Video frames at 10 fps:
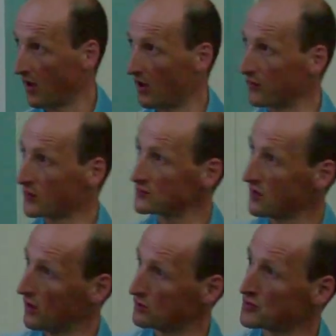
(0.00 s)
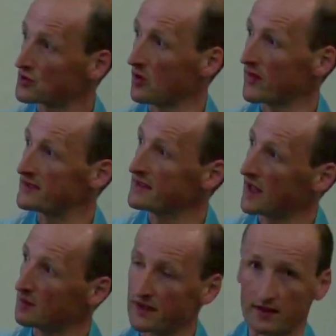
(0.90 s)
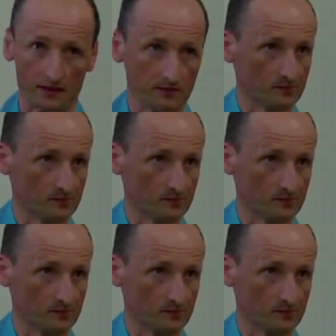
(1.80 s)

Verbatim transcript: en fonction du champ magnétique appliqué.